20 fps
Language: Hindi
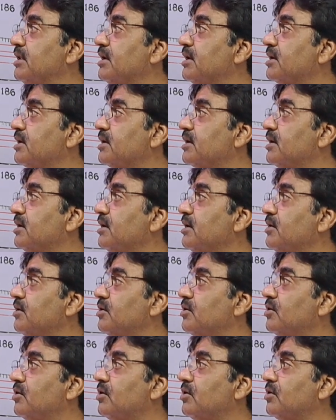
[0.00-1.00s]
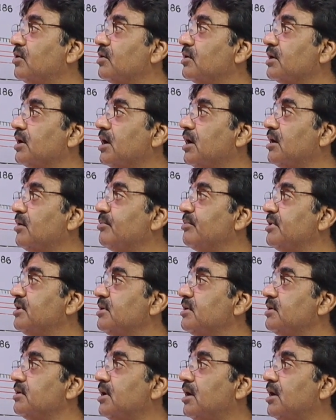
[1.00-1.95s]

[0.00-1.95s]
देख के और यहाँ पे